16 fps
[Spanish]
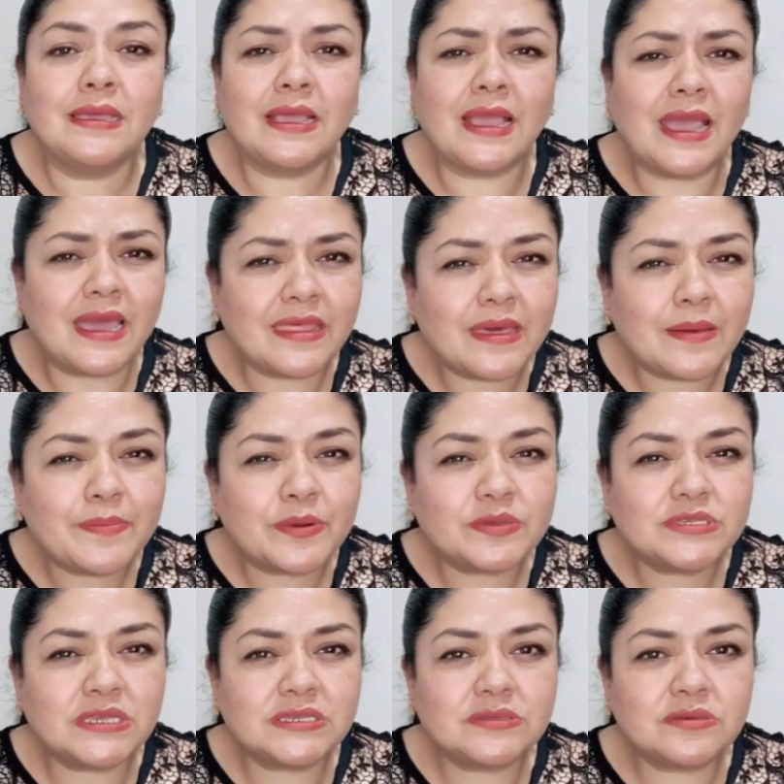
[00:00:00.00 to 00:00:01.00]
Cada
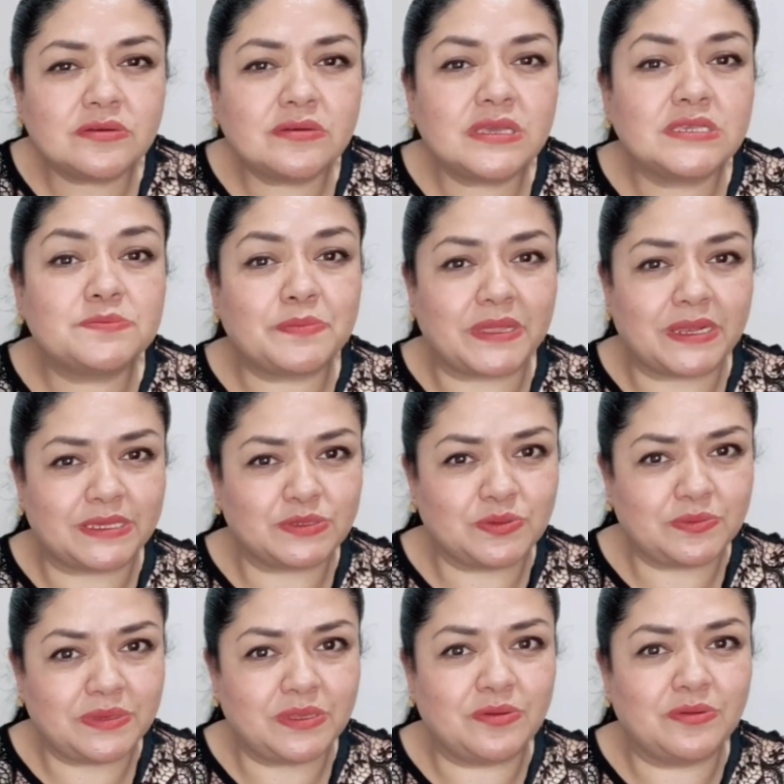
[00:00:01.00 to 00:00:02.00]
proceso es para
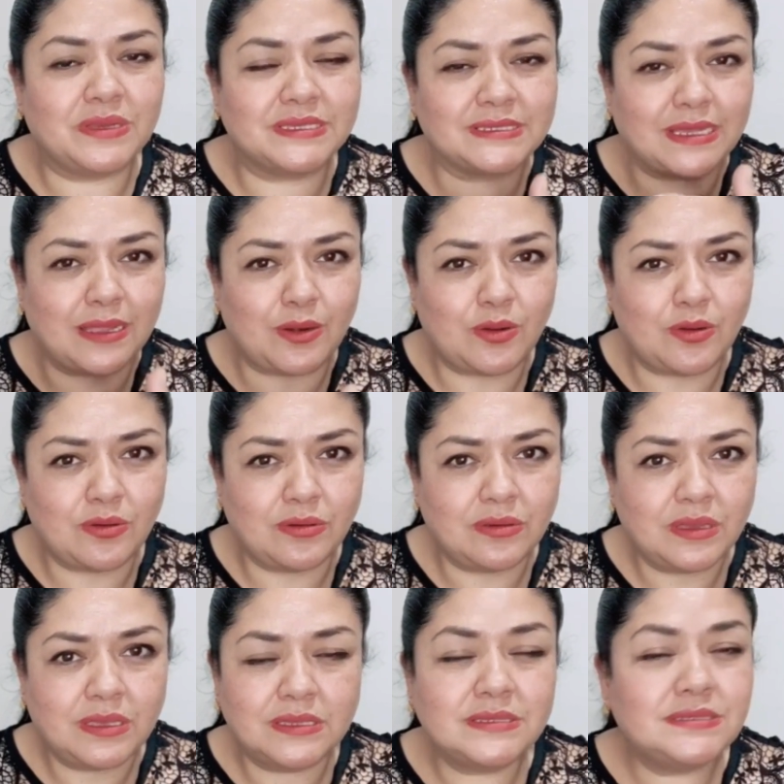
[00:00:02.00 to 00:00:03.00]
subir un escalón
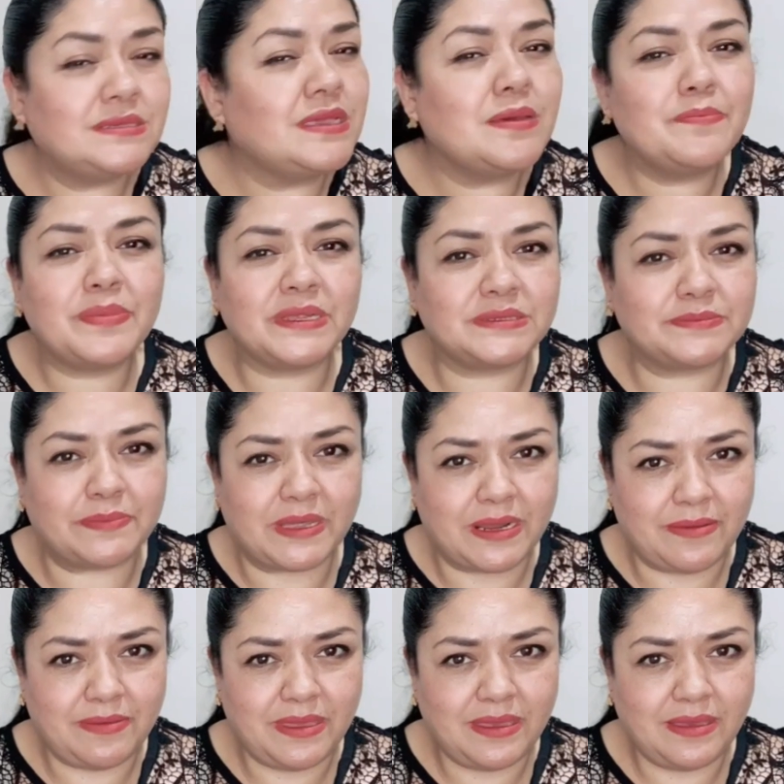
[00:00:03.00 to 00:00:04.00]
siempre es
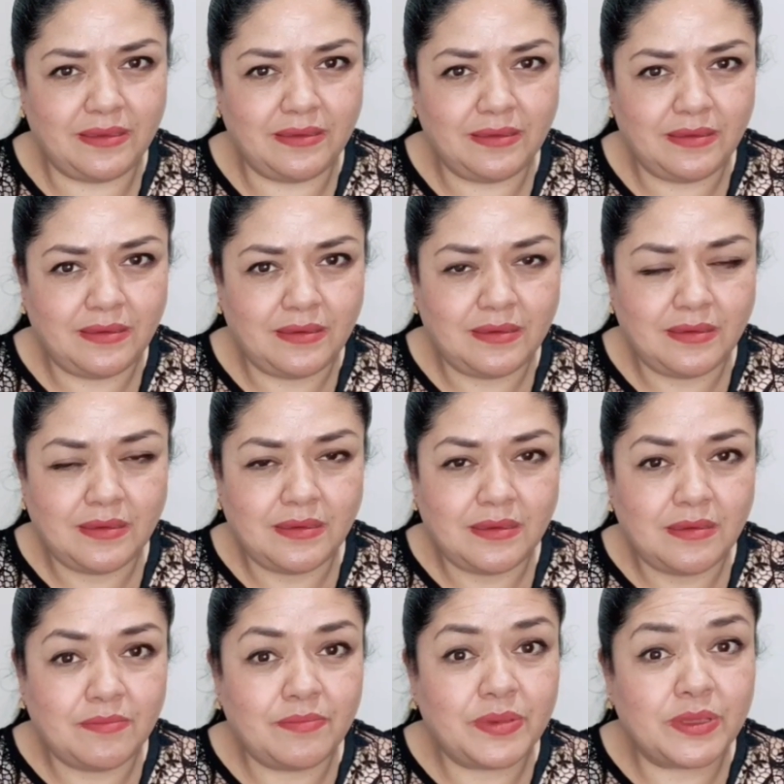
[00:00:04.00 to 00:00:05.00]
para bien.
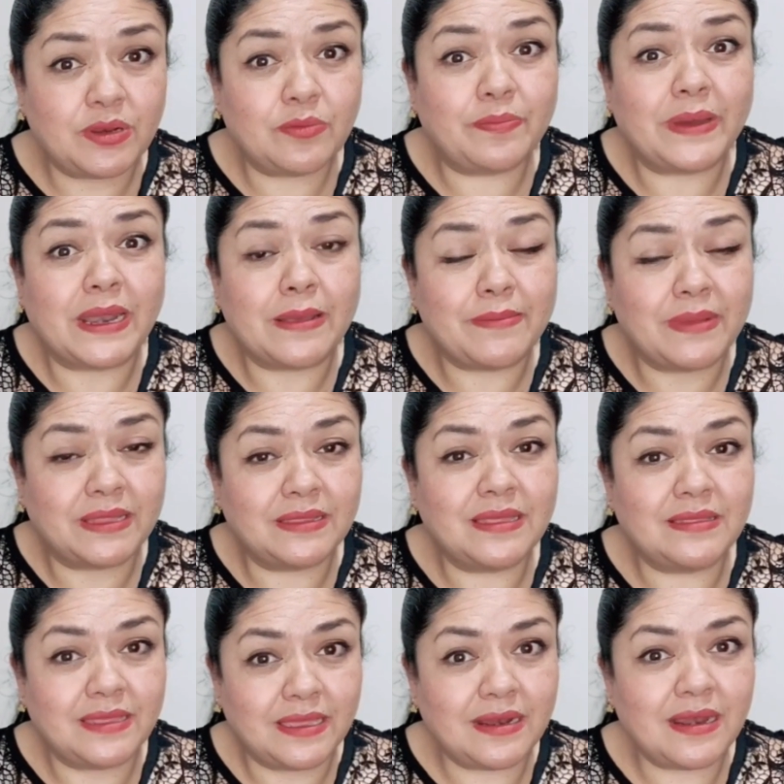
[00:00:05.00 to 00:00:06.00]
Pero para
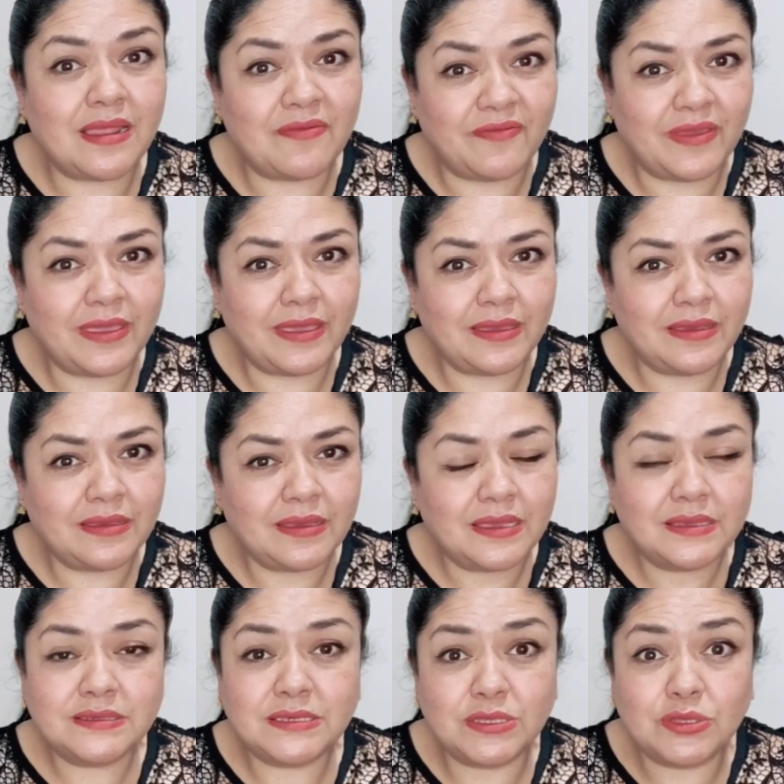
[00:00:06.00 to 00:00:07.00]
mantener la fe,
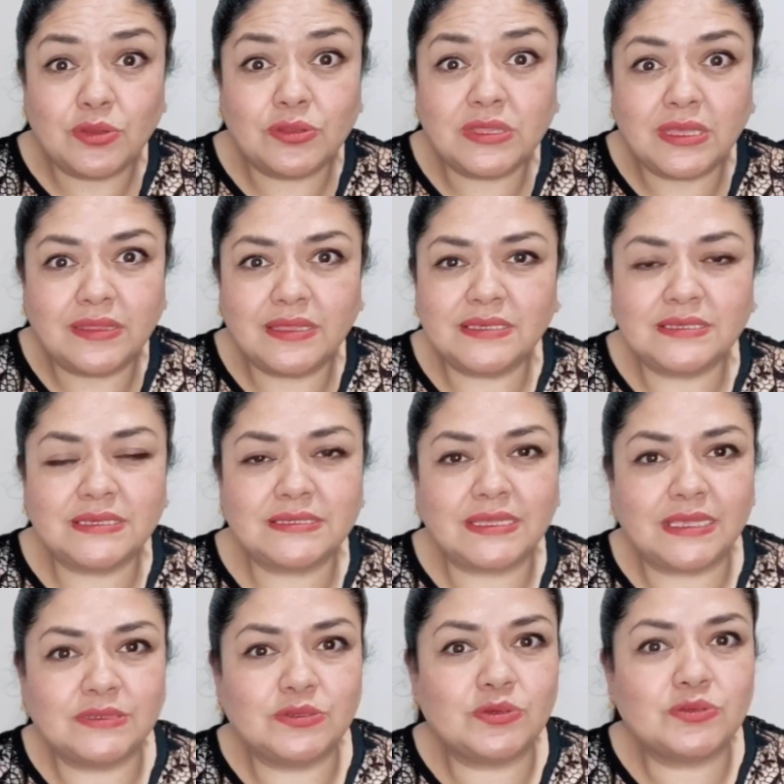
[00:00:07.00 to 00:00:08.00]
si no tienes
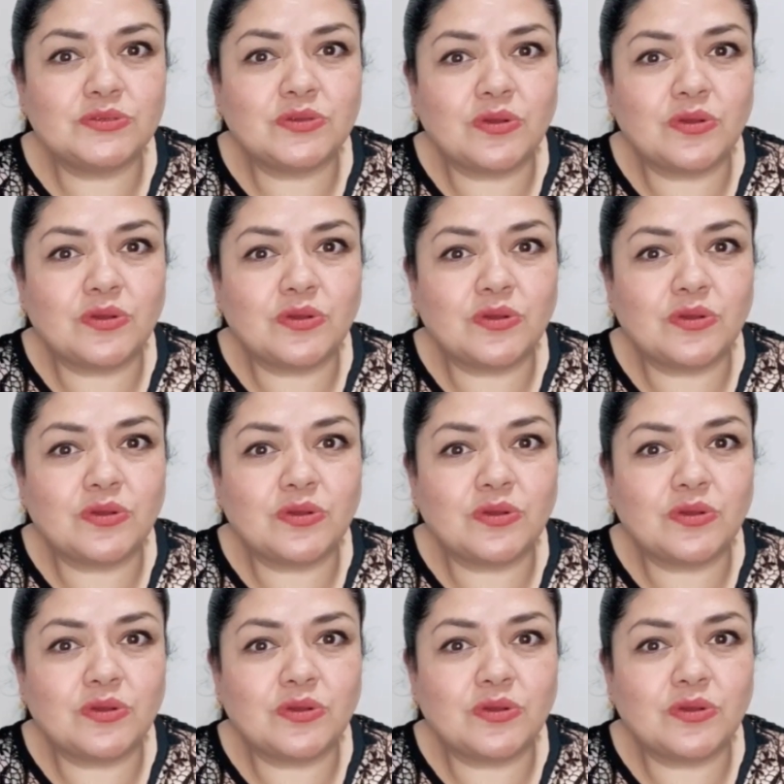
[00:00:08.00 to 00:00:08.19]
estas dos